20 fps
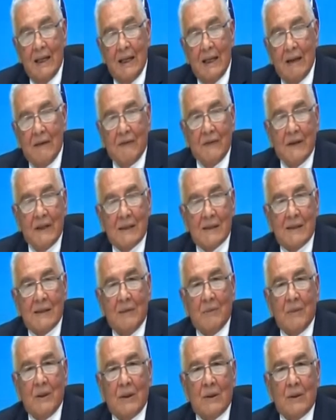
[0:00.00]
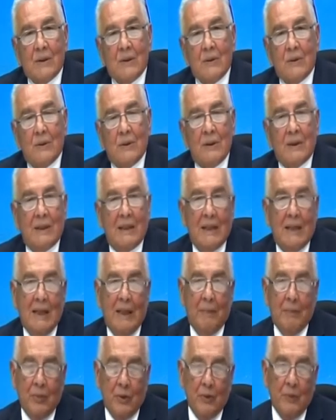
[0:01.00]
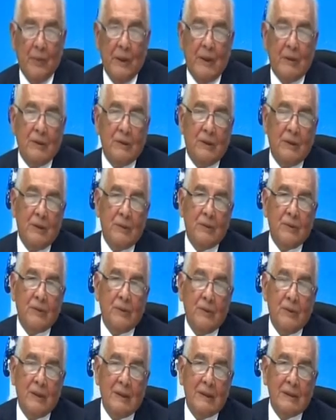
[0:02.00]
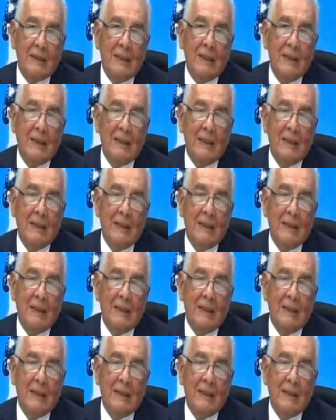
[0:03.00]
el financiamiento de las propias contribuciones